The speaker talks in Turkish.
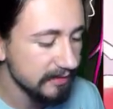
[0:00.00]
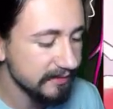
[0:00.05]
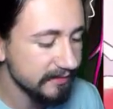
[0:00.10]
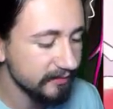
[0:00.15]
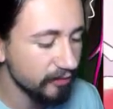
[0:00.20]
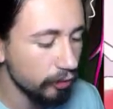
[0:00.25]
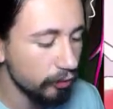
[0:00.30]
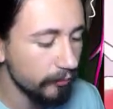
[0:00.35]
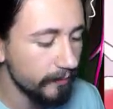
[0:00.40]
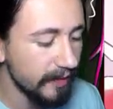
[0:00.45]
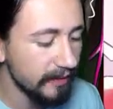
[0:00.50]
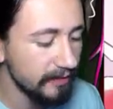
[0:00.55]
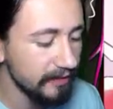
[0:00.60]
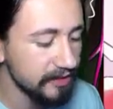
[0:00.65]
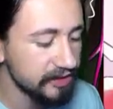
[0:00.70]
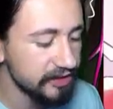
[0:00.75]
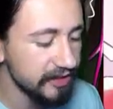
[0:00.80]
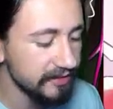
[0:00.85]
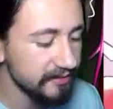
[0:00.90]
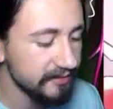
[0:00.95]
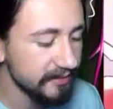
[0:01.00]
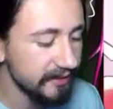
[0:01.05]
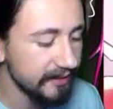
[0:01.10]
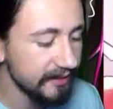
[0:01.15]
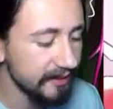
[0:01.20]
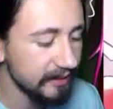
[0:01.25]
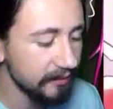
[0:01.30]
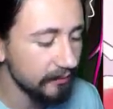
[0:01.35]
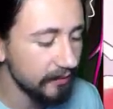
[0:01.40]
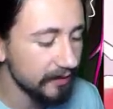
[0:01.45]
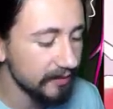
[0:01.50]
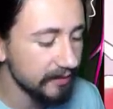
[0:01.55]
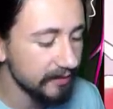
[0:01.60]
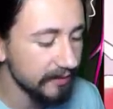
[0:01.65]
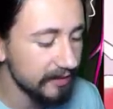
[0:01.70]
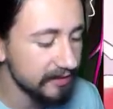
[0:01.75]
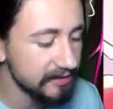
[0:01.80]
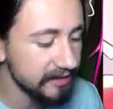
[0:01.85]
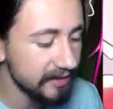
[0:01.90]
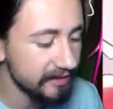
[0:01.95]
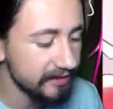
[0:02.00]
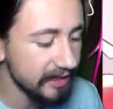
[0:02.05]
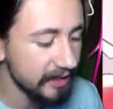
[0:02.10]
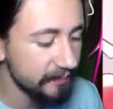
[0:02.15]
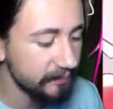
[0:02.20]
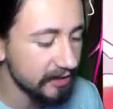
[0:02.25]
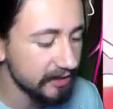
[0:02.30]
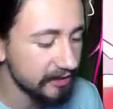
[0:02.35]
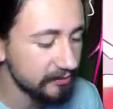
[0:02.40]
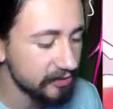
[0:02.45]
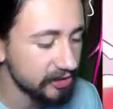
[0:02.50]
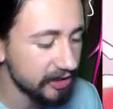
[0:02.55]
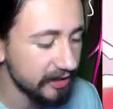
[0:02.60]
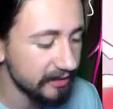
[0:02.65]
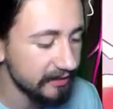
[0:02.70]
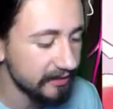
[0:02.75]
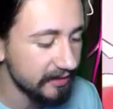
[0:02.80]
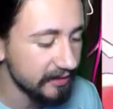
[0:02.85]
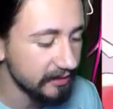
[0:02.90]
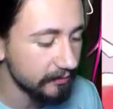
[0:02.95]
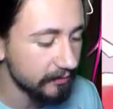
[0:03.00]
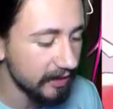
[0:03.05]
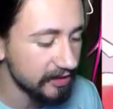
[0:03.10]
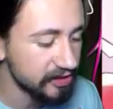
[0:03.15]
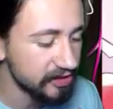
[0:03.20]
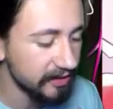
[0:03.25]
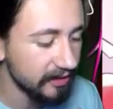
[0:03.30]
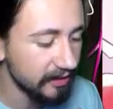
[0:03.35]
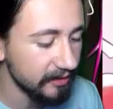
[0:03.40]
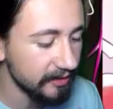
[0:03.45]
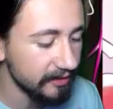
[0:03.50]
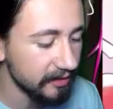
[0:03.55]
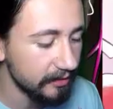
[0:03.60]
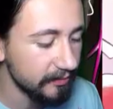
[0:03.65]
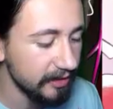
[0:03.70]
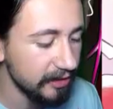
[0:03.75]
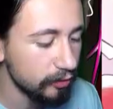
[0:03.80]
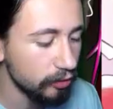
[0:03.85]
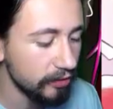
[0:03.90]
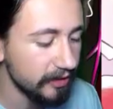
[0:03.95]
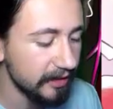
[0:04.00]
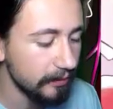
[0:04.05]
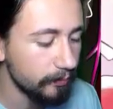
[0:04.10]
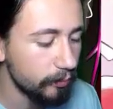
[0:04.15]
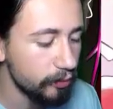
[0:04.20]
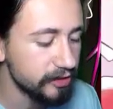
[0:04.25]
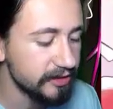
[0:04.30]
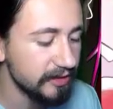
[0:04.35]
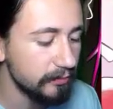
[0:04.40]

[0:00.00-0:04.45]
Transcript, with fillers: Snowbell'le şehrine geldim arkadaşlar. Yepyeni bir şehir, yeni maceralar ama ilk olarak